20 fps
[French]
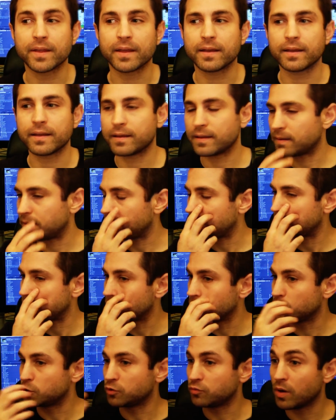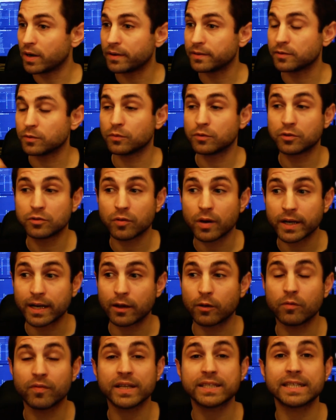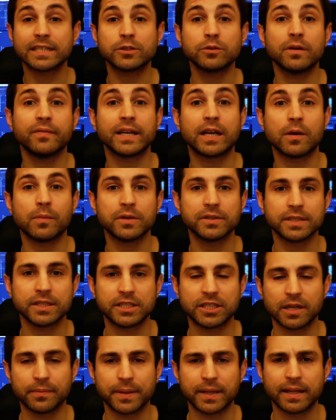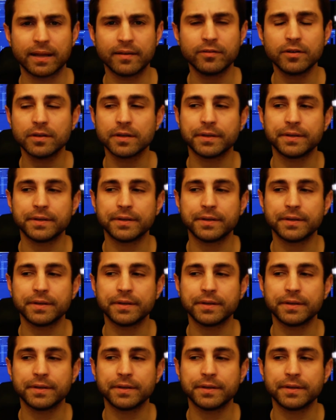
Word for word: et euh, donc, je vois, que la conversation avait commencé déjà bien avant.